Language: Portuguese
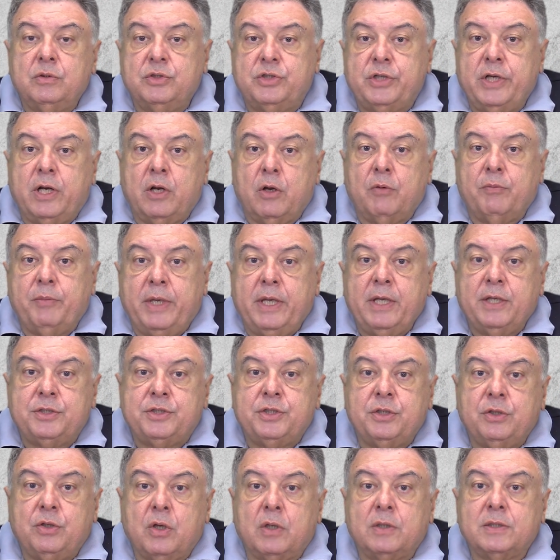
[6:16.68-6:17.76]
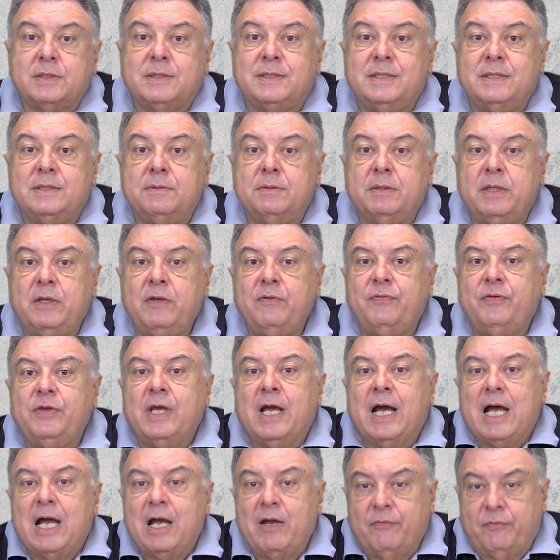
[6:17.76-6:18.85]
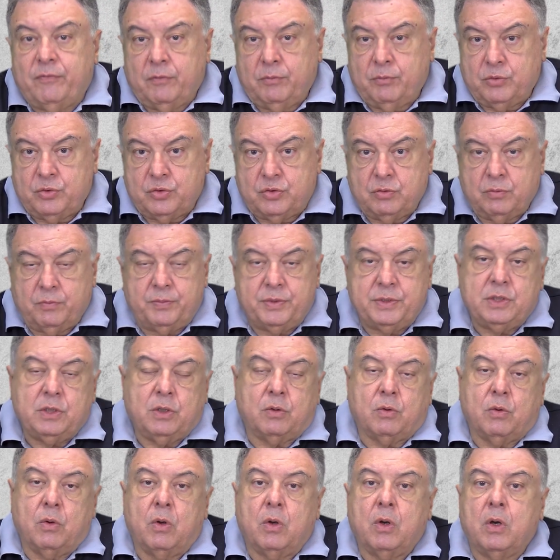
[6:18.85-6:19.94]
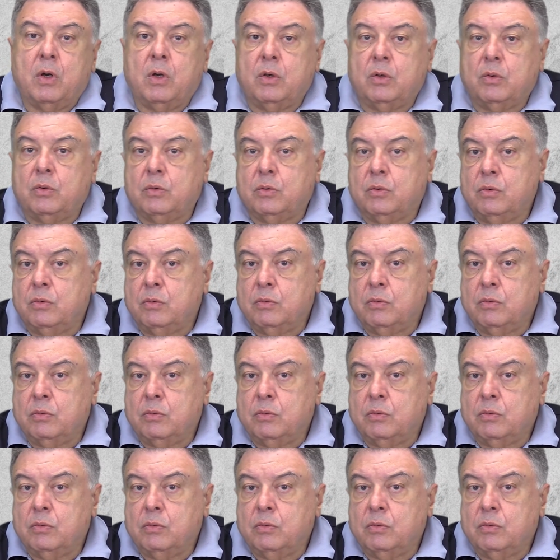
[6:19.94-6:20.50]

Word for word: geralmente nós enviávamos um psicólogo,